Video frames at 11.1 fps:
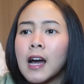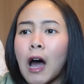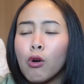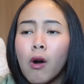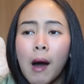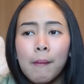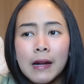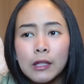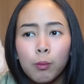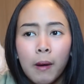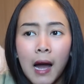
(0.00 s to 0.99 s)
Aku nggak
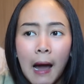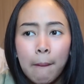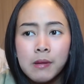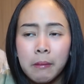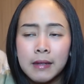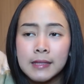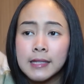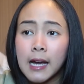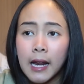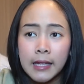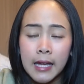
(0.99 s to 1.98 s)
begitu paham sama
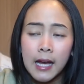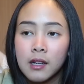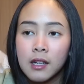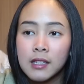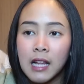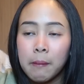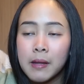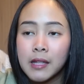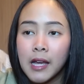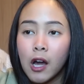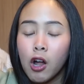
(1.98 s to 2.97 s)
sejarahnya, tapi
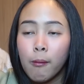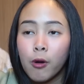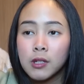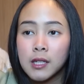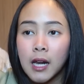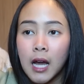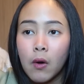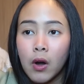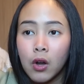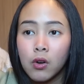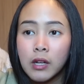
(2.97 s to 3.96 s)
itu ya kalau mau ke
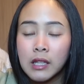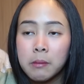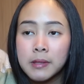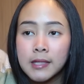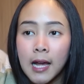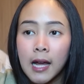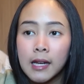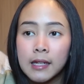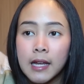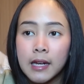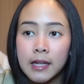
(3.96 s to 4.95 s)
Shirakawa-go kita bisa
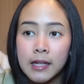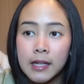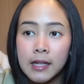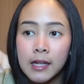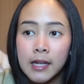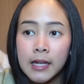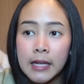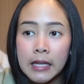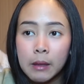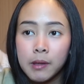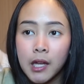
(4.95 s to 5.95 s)
dari
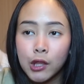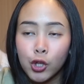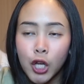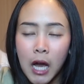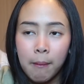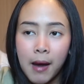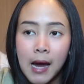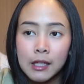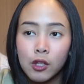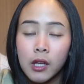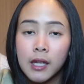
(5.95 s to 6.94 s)
nginep dari Toyama
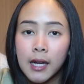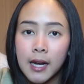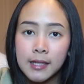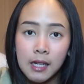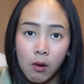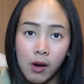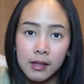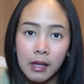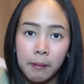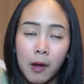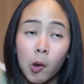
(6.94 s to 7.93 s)
atau dari Kanazawa
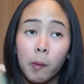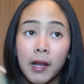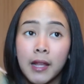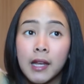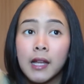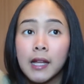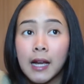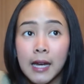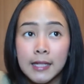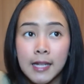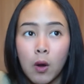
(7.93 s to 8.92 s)
tapi aku pilihnya dari
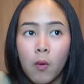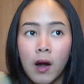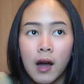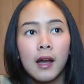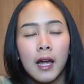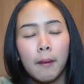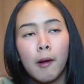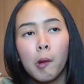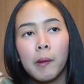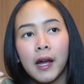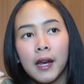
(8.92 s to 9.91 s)
Kanazawa kenapa
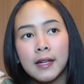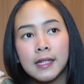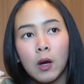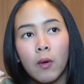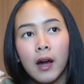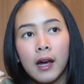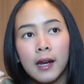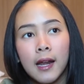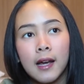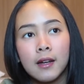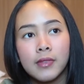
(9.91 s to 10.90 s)
aku pilih Kanazawa
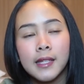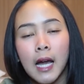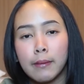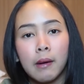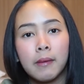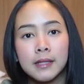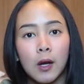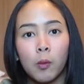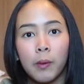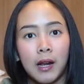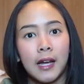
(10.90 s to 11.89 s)
karena nggak apa-apa sih
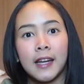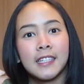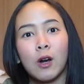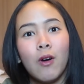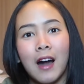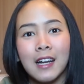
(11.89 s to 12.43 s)
aku pilih Kanazawa